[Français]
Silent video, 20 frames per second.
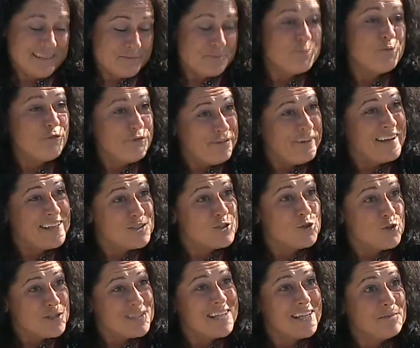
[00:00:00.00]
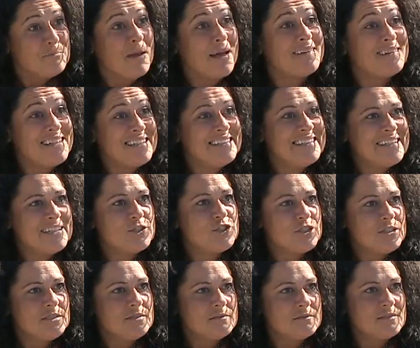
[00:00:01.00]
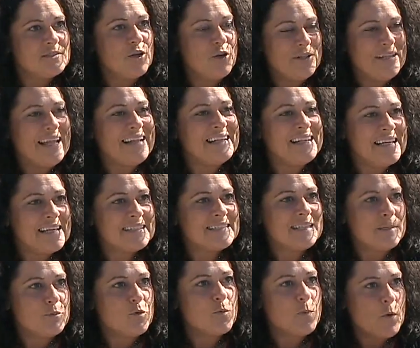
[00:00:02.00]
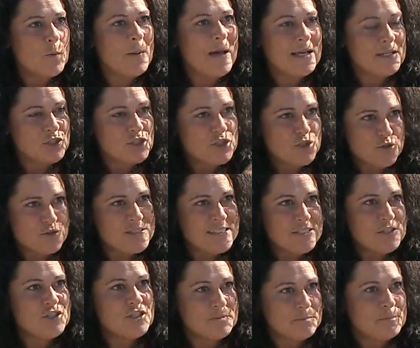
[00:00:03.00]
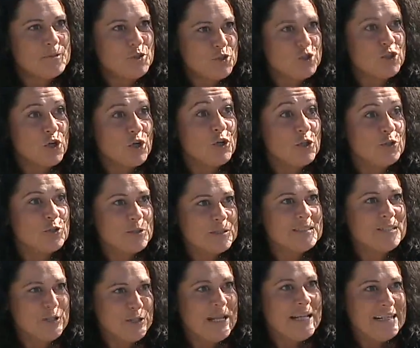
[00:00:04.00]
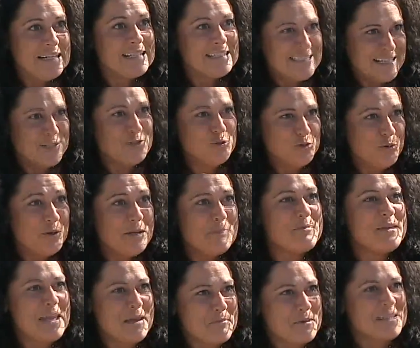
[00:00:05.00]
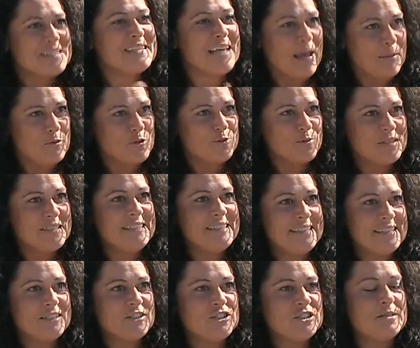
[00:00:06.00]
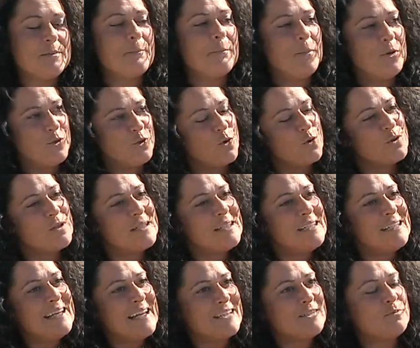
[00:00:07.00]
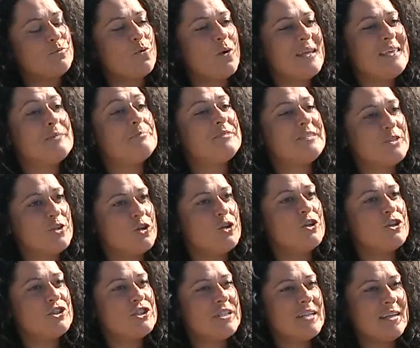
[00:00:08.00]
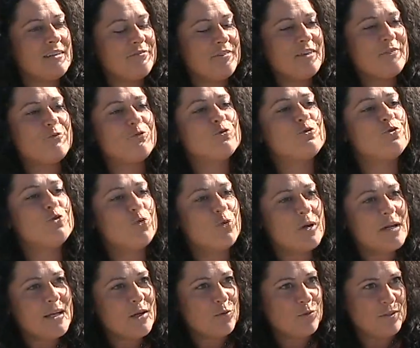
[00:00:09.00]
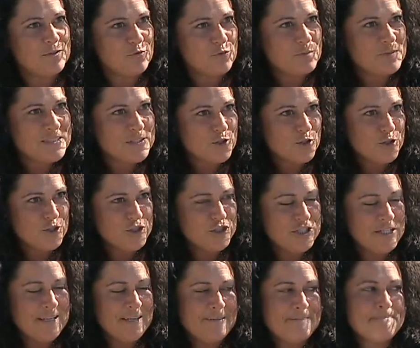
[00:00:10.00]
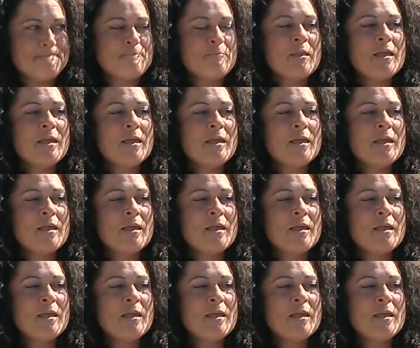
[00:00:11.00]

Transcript: Pour faire ça, ça demande de l'énergie. un athlète, ça peut pas manger juste des chips et du chocolat. un athlète, ça se nourrit bien parce que ça a besoin d'énergie. Un autres, l'exploit, il est psychologique, fait qu'il faut se nourrir au niveau psychologique.